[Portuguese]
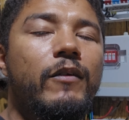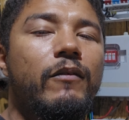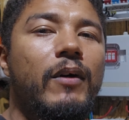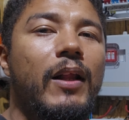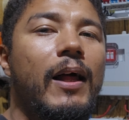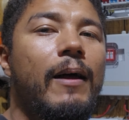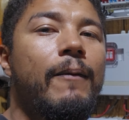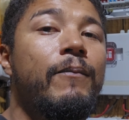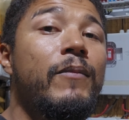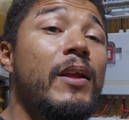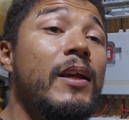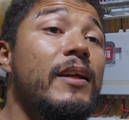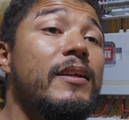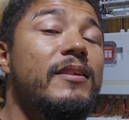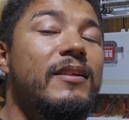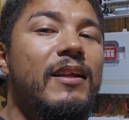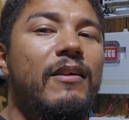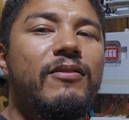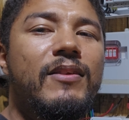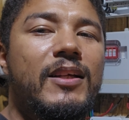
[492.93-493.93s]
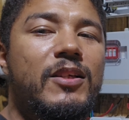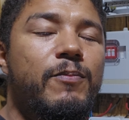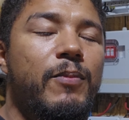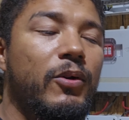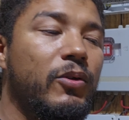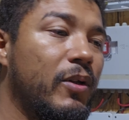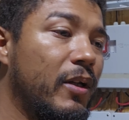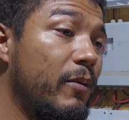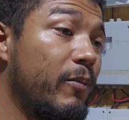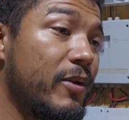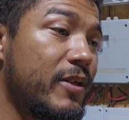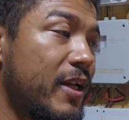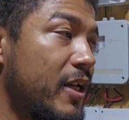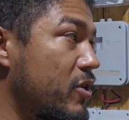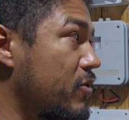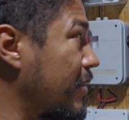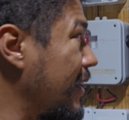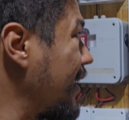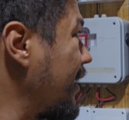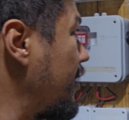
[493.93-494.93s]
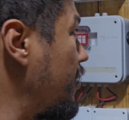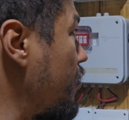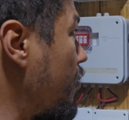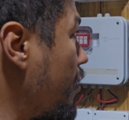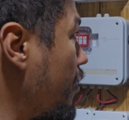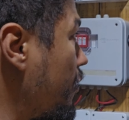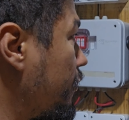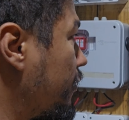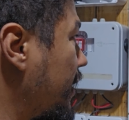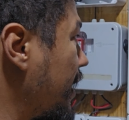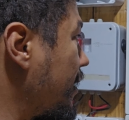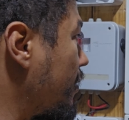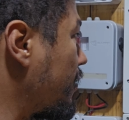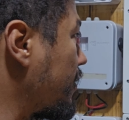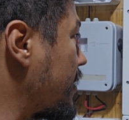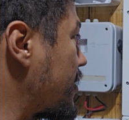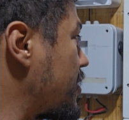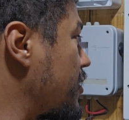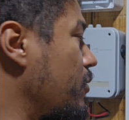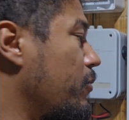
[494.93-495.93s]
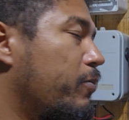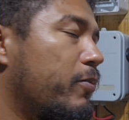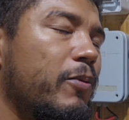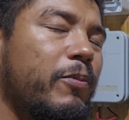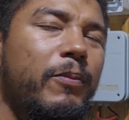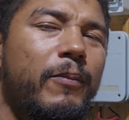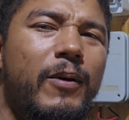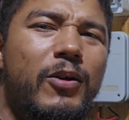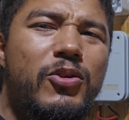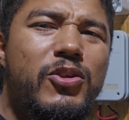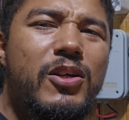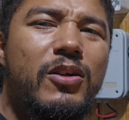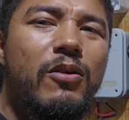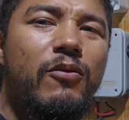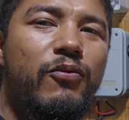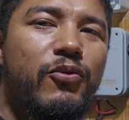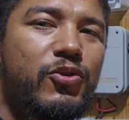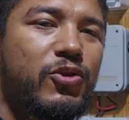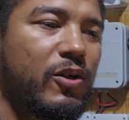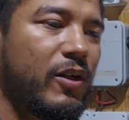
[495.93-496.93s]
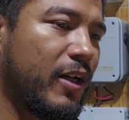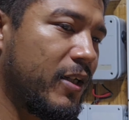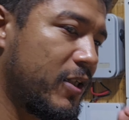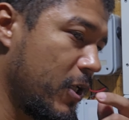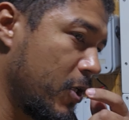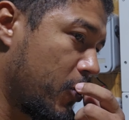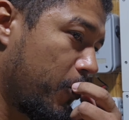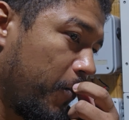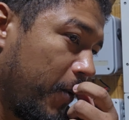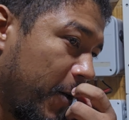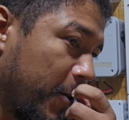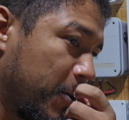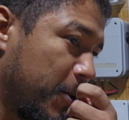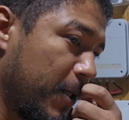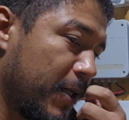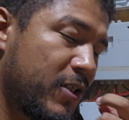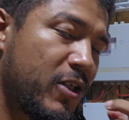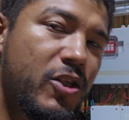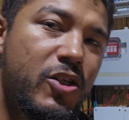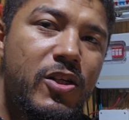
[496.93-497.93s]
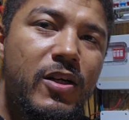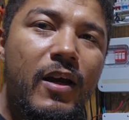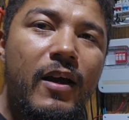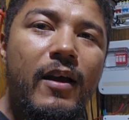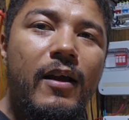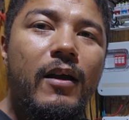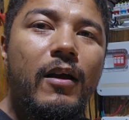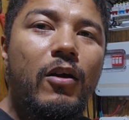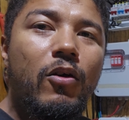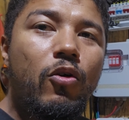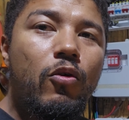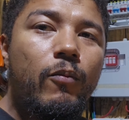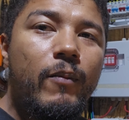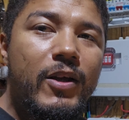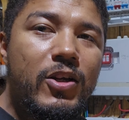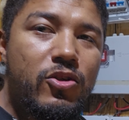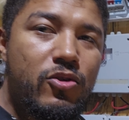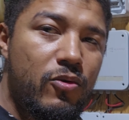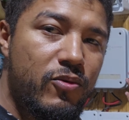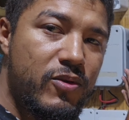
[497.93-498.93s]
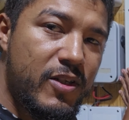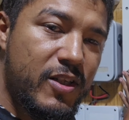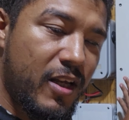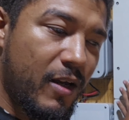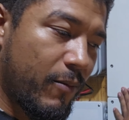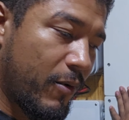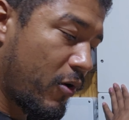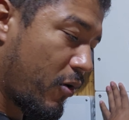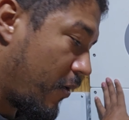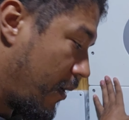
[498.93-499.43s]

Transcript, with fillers: Vamos lá. Você deve estar tá se perguntando, Moisés, o que, que houve? O que, que aconteceu para o primeiro dia não funcionar? Gente, primeiro dia a gente começou o sistema